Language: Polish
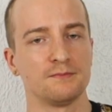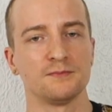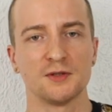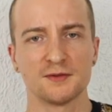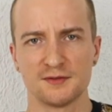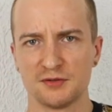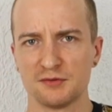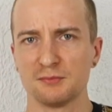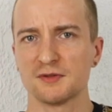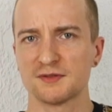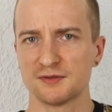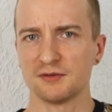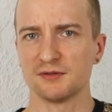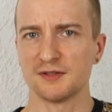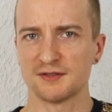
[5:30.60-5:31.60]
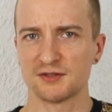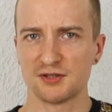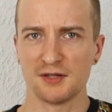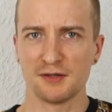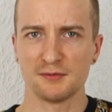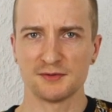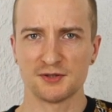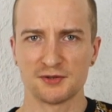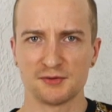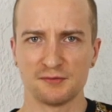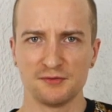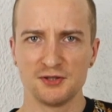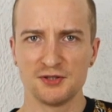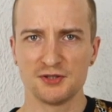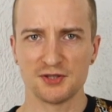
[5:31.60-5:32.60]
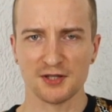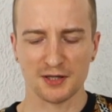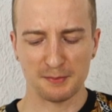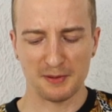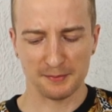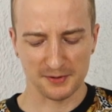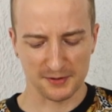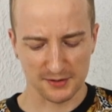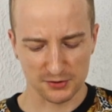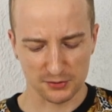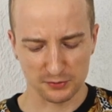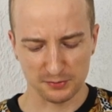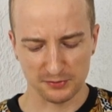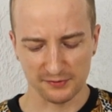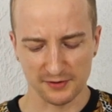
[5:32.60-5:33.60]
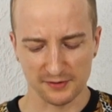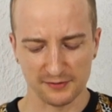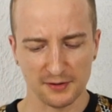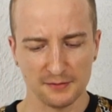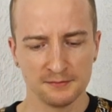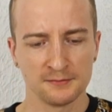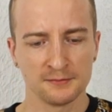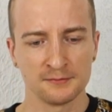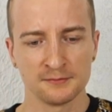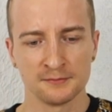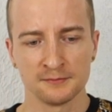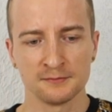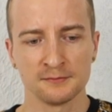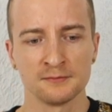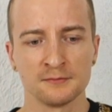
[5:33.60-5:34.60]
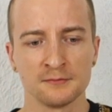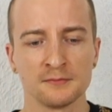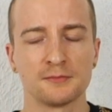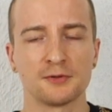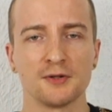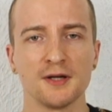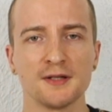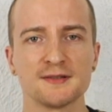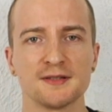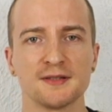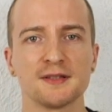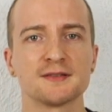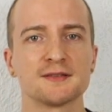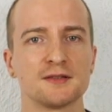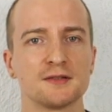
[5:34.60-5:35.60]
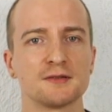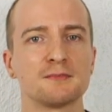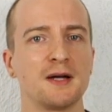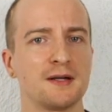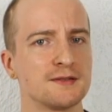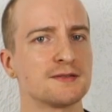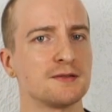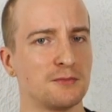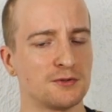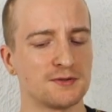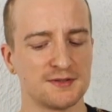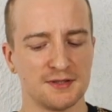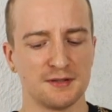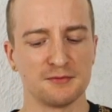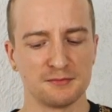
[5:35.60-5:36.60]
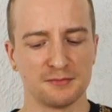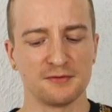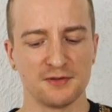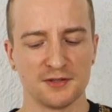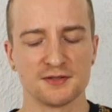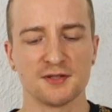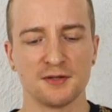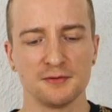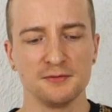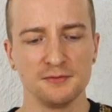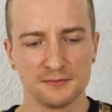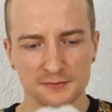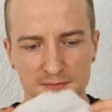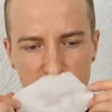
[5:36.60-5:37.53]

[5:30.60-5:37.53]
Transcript: Dosyć mocno one strzelają, zresztą widzicie jak papier aż tu powiewa. Projekcja jest bardzo mocna, bym powiedział.